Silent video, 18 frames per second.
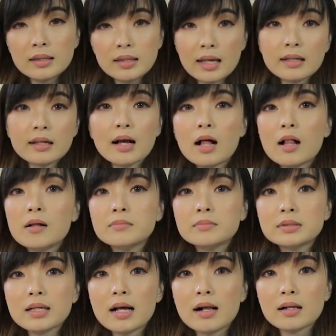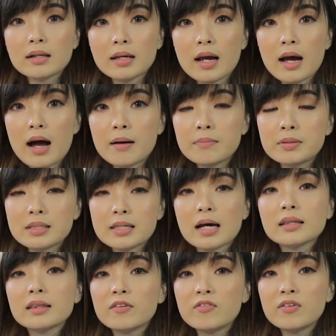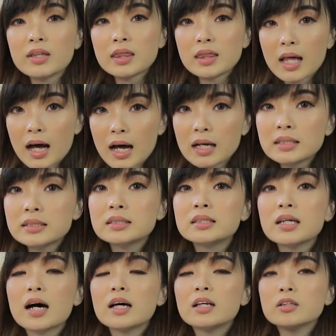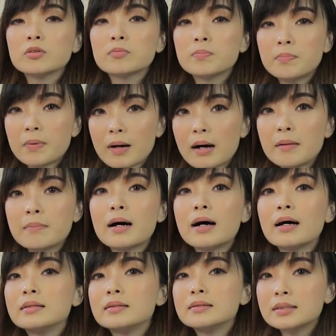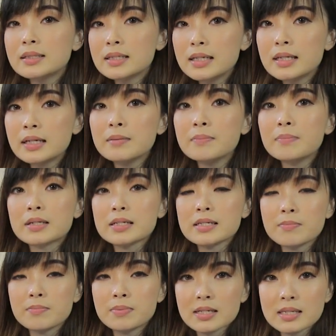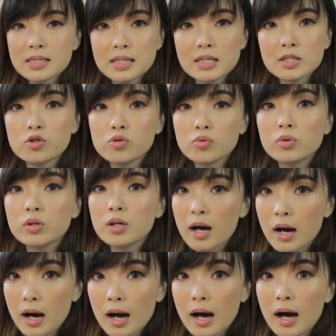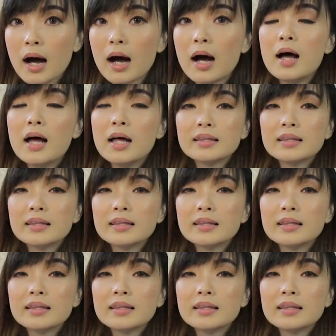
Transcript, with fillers: dan kalau misalnya habis aktivitas, jangan lupa mandi, bersih-bersih juga.